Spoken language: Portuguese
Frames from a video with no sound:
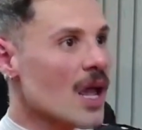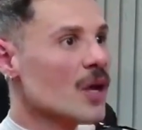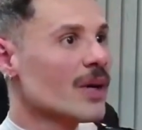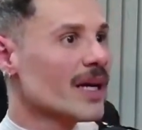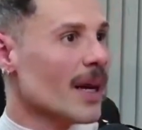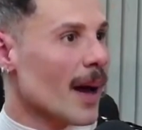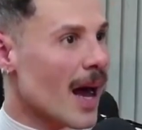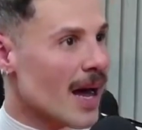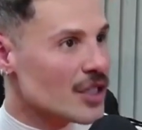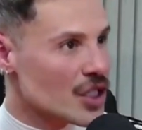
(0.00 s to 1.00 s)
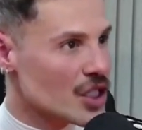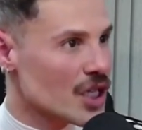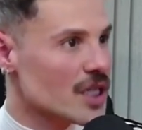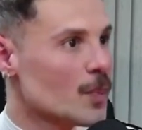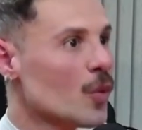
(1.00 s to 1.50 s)
Eu queria a, atingir
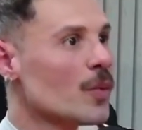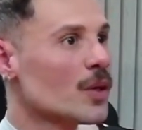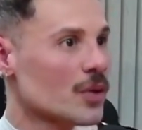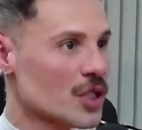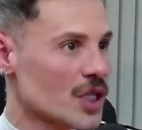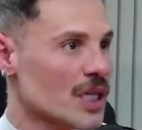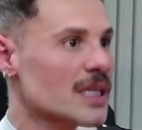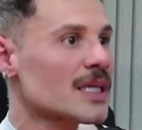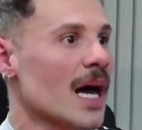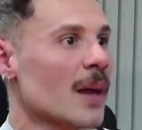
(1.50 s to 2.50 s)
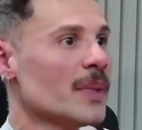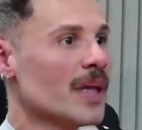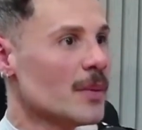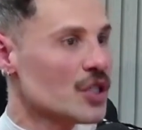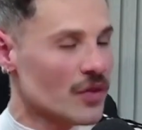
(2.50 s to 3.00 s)
esse público teen, sabe,
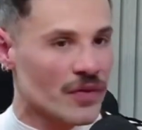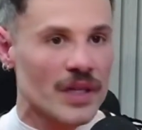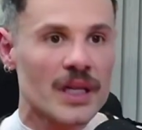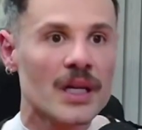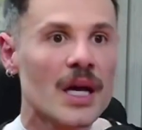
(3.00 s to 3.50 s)
da MTV.